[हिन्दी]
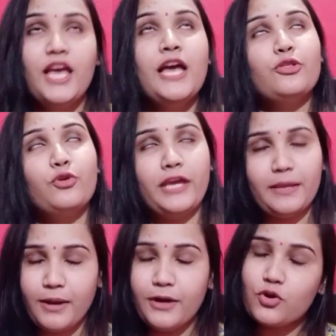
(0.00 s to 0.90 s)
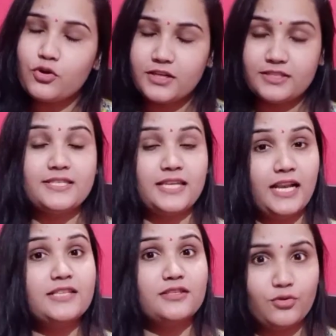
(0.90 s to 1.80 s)
तो एक बार डॉक्टर से सलाह
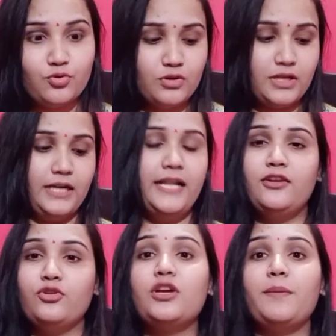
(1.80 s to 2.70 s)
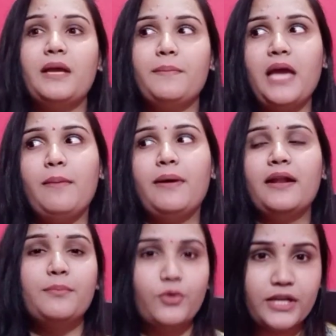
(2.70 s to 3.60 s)
ज़रूर कर लें क्योंकि कभी कभी हमारा
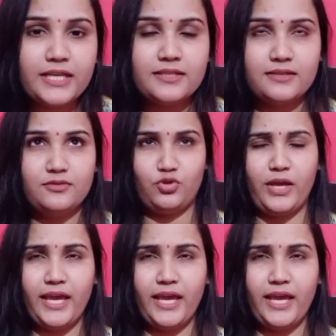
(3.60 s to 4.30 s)
बॉडी जो है